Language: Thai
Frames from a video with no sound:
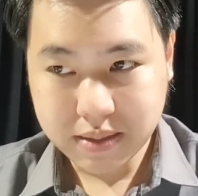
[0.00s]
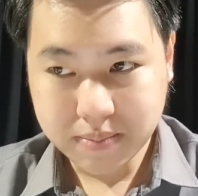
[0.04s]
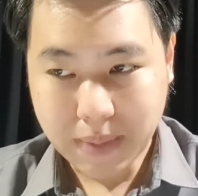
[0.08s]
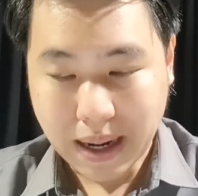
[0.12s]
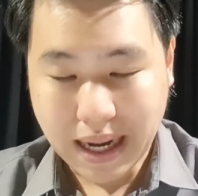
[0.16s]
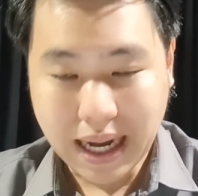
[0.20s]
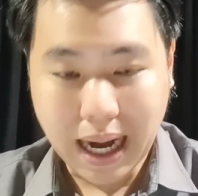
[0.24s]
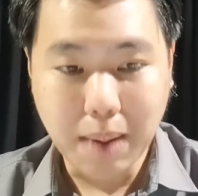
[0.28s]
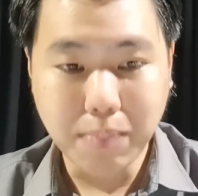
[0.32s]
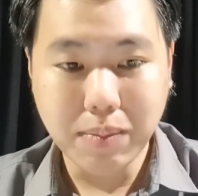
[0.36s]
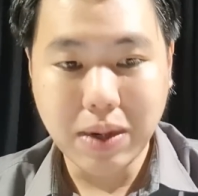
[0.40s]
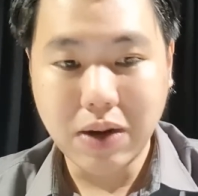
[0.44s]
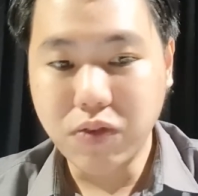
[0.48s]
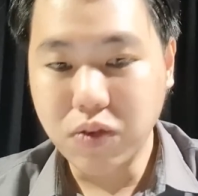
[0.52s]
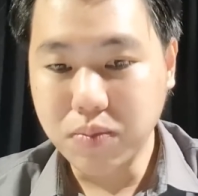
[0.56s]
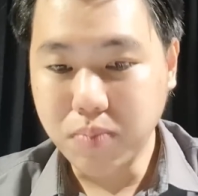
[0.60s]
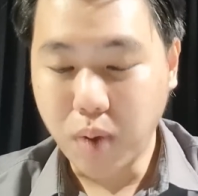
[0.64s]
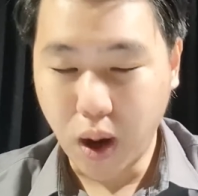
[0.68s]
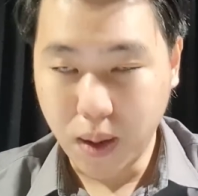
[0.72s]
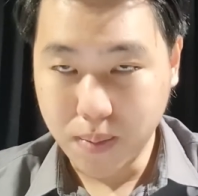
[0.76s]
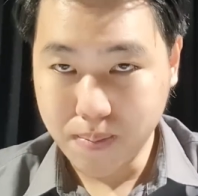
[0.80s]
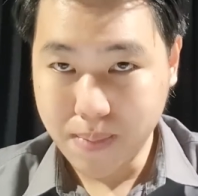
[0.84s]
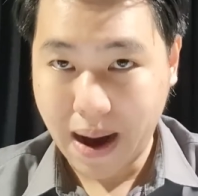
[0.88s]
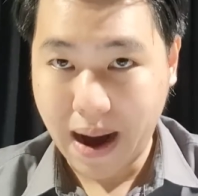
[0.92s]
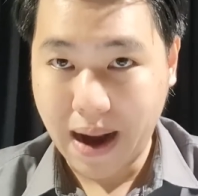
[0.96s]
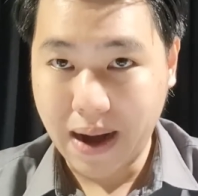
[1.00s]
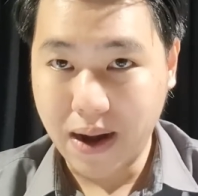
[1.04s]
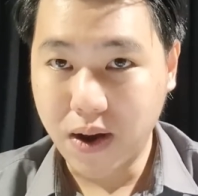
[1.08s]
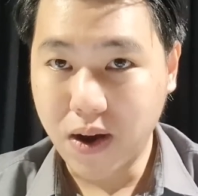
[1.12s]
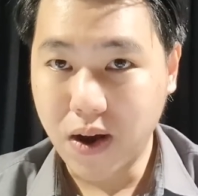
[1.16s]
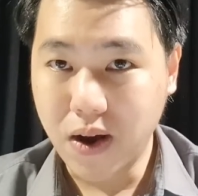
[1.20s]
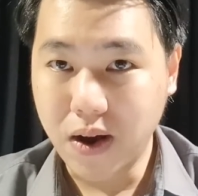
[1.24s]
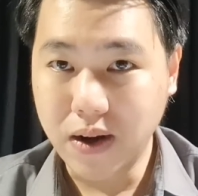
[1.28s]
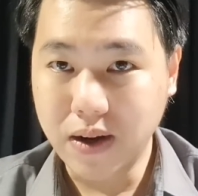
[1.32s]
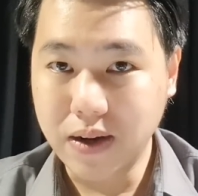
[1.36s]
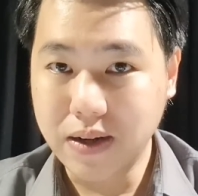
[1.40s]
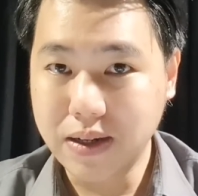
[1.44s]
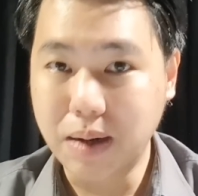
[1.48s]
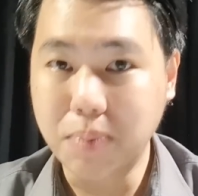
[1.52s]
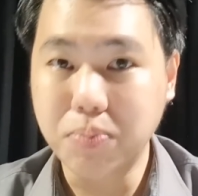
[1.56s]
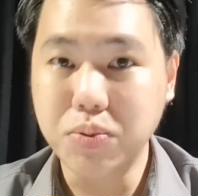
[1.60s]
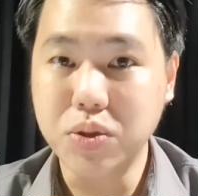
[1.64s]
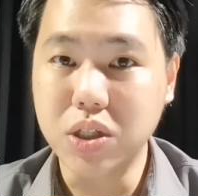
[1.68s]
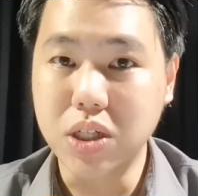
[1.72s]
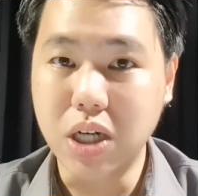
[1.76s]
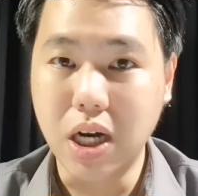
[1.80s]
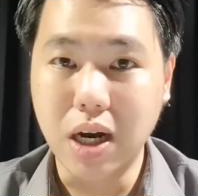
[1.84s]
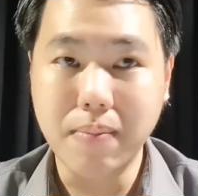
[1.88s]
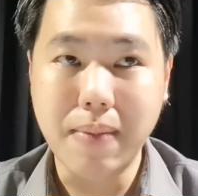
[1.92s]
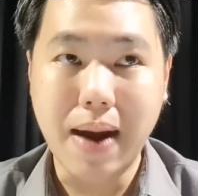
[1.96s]
ไปรับนักฟุตบอลมาแล้วก็รับ
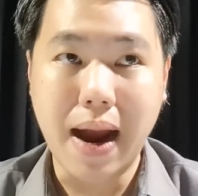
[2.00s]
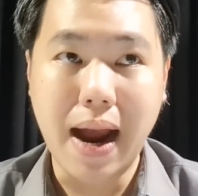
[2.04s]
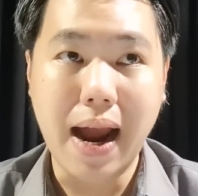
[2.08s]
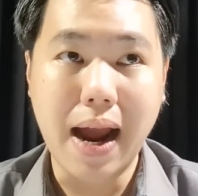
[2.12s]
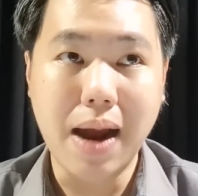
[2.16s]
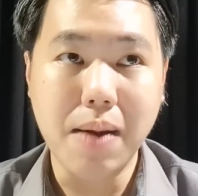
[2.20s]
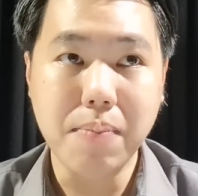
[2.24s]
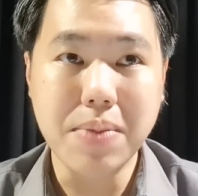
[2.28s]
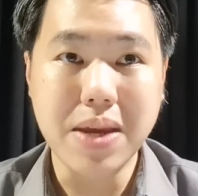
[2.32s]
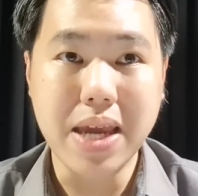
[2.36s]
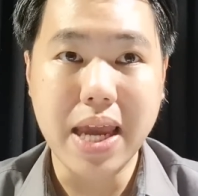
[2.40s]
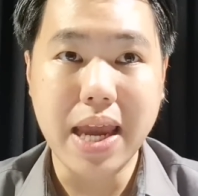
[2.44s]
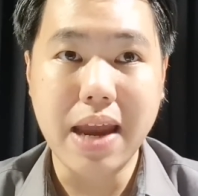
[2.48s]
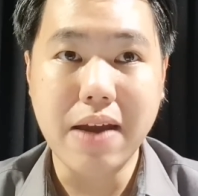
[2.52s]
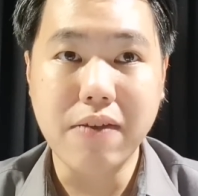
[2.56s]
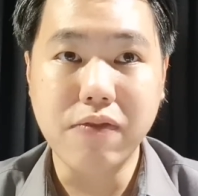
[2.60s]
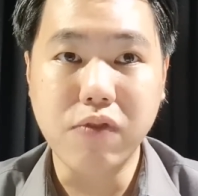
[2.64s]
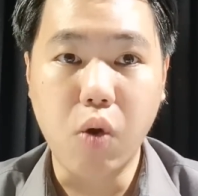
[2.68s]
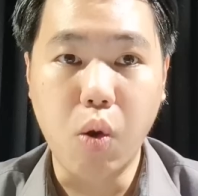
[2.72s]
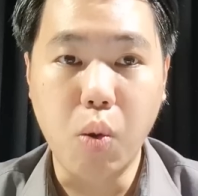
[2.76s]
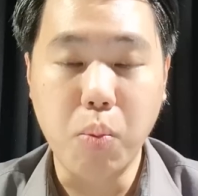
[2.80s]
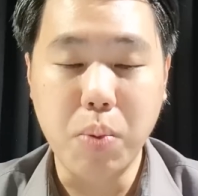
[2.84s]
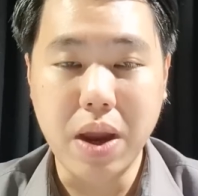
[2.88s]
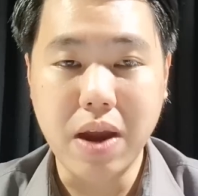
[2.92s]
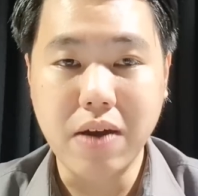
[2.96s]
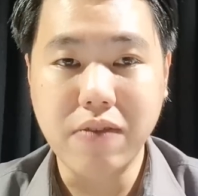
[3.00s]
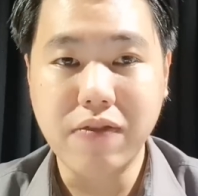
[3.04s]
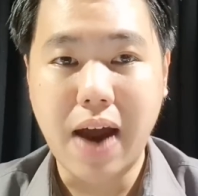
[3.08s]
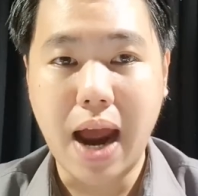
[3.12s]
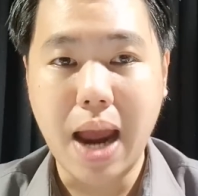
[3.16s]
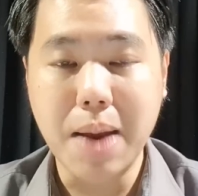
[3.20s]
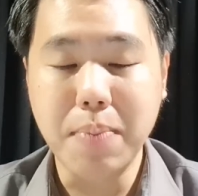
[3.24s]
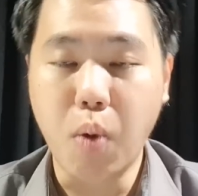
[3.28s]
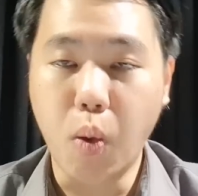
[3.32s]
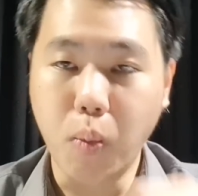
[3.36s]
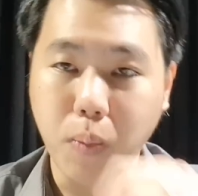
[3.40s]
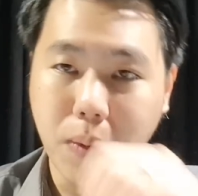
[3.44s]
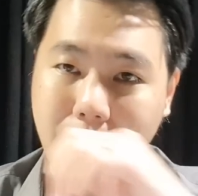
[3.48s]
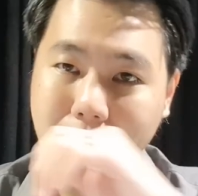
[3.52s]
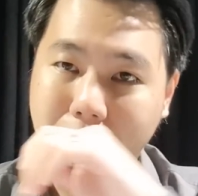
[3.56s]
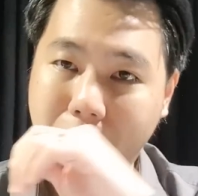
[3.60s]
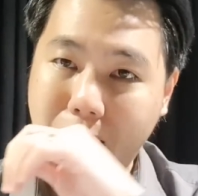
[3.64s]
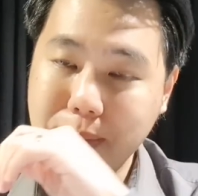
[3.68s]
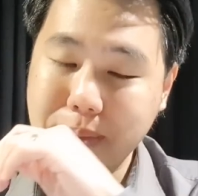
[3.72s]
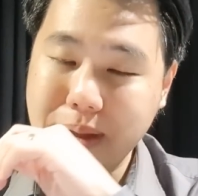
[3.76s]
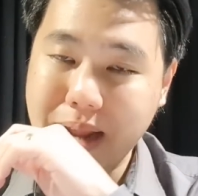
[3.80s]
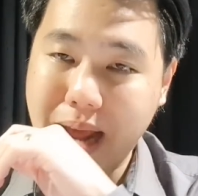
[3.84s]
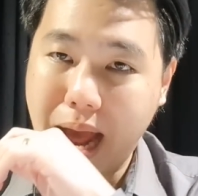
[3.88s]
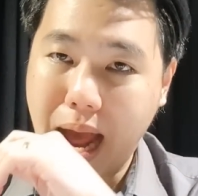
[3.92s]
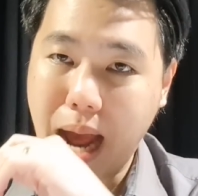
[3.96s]
เชื้อมา บี เอ โฟร์ บี เอ ไฟว์ ผมก็ไล
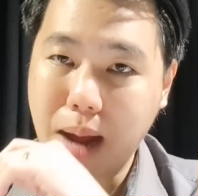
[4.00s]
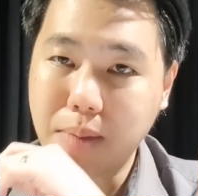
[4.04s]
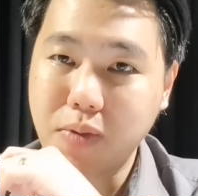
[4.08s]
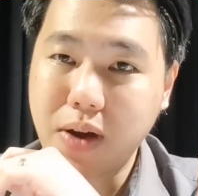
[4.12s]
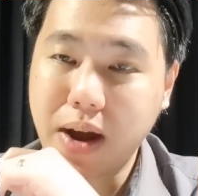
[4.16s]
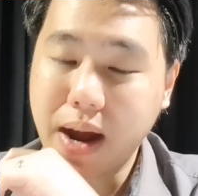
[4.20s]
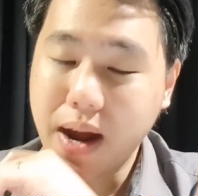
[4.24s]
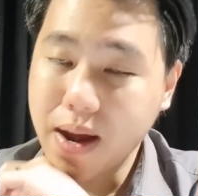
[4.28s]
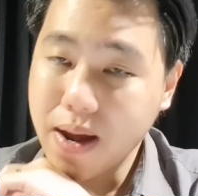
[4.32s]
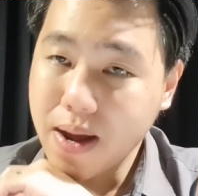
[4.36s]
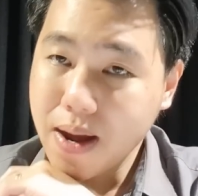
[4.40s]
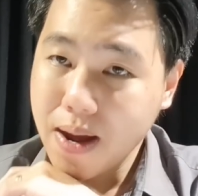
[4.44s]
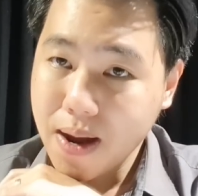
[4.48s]
น์ไปถามว่า